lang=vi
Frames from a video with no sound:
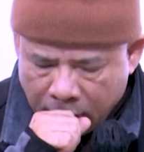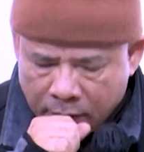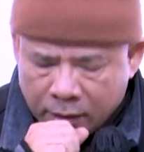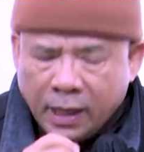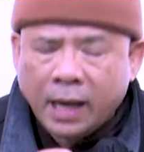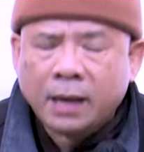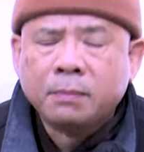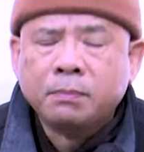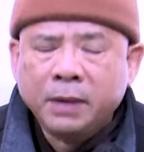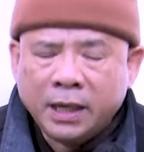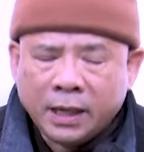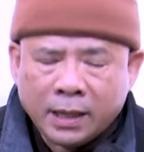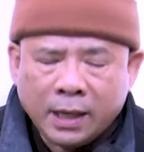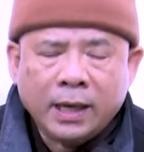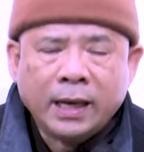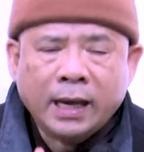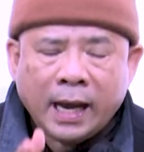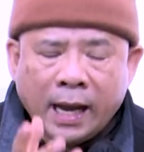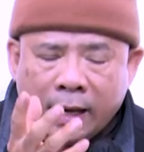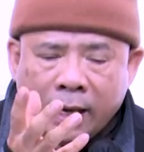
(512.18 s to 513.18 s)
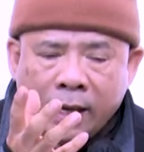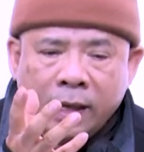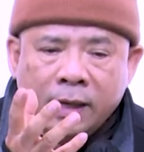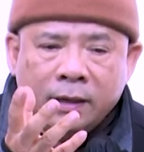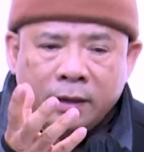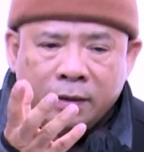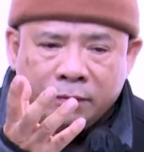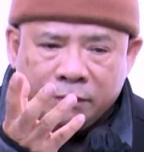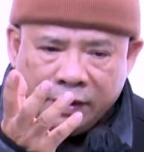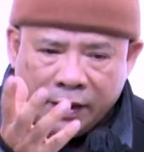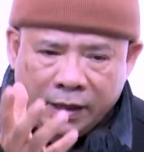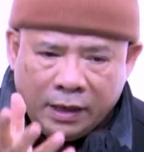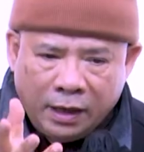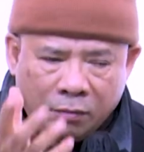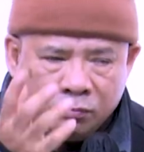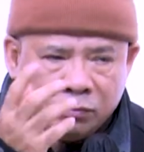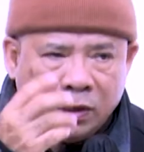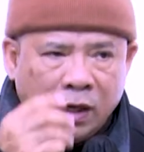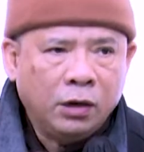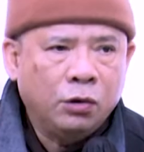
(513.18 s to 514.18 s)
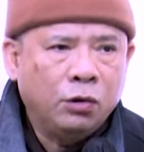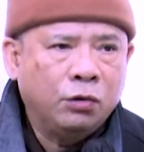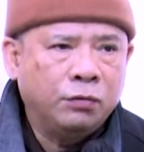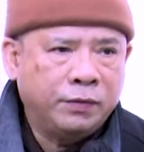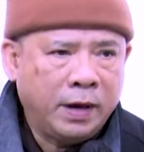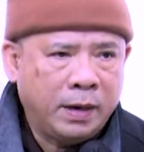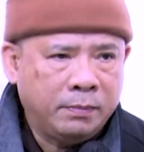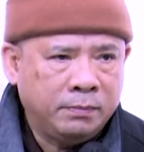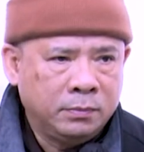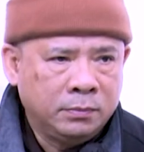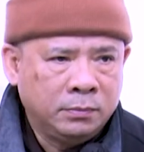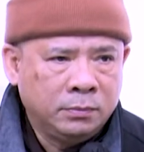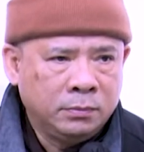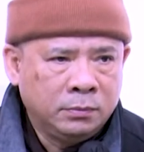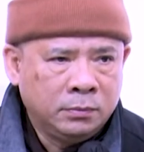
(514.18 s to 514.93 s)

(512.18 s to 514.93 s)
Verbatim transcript: đặc biệt là cả vị long thân hộ pháp,